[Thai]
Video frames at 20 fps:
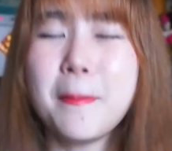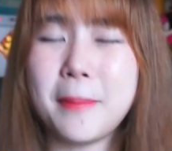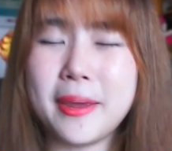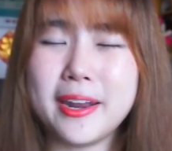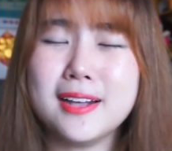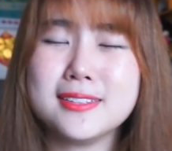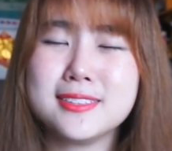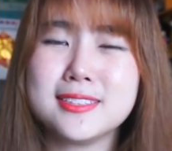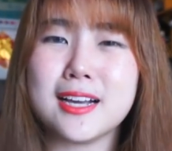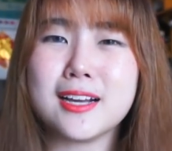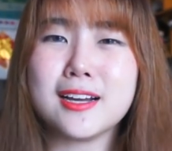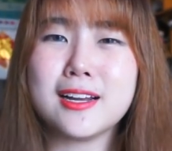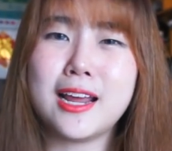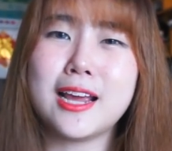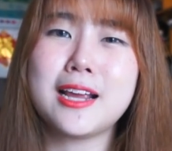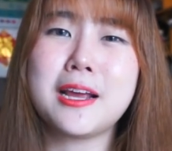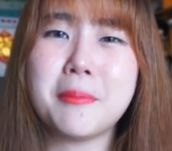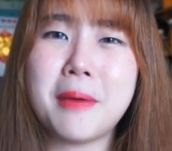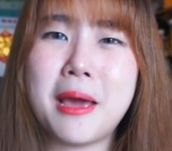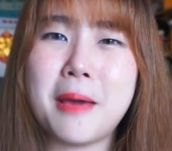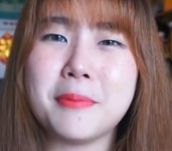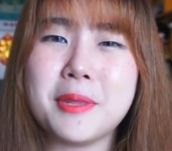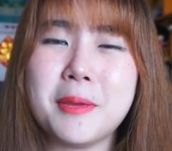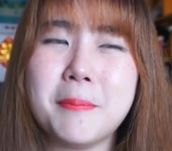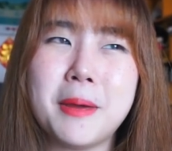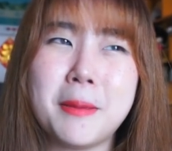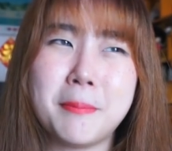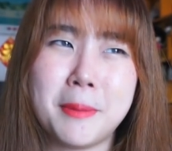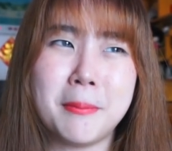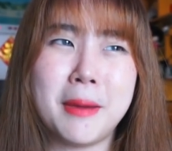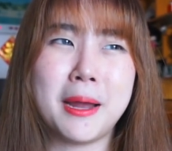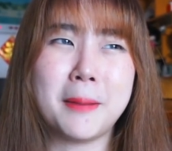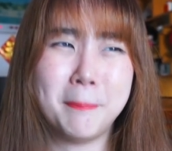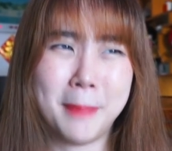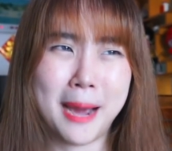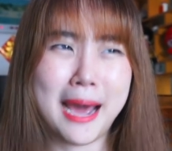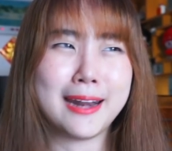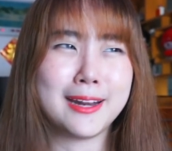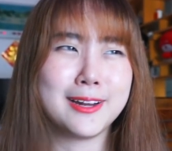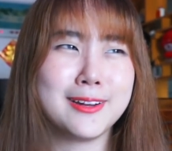เพชรได้เสียเงินให้กับแอปนี้ไปประมาณ1,000
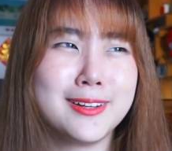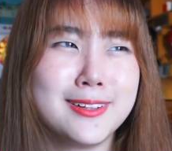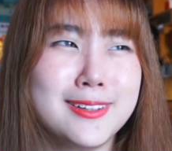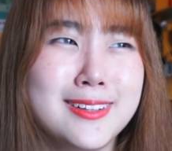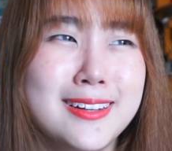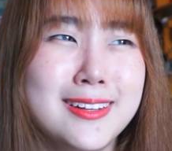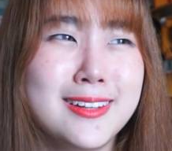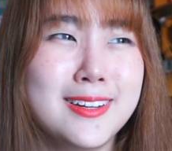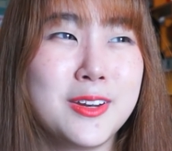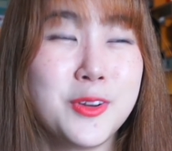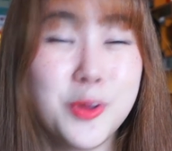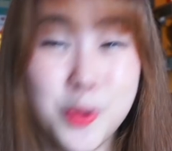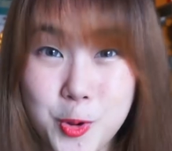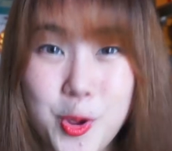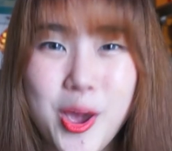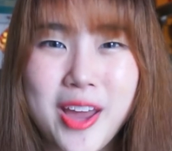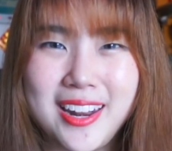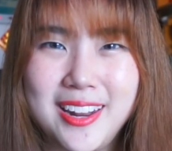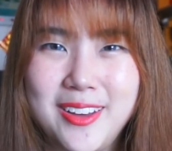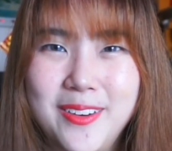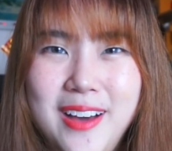หยวนแล้ว